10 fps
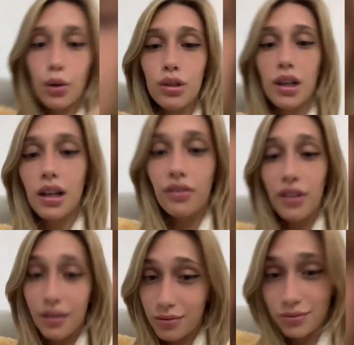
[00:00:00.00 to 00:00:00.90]
¿Te gusta el
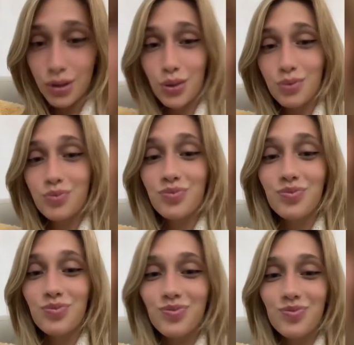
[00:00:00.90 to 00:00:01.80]
café? No.
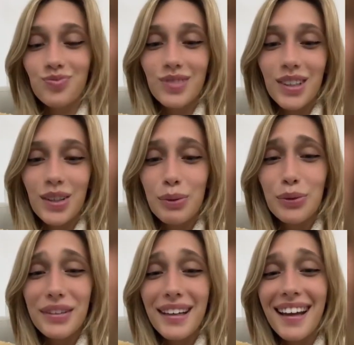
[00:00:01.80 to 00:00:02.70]

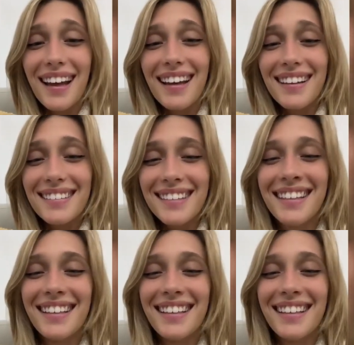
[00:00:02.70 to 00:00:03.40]
No me gusta nada.